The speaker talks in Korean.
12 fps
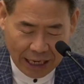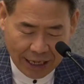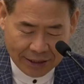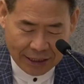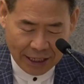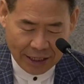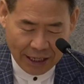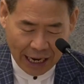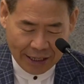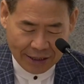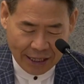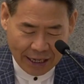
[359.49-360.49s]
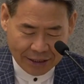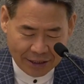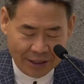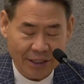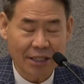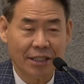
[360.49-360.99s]
장이 안내하는
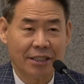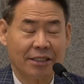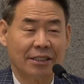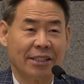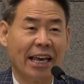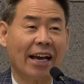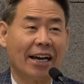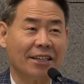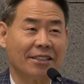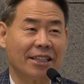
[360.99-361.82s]
그 개가 있는데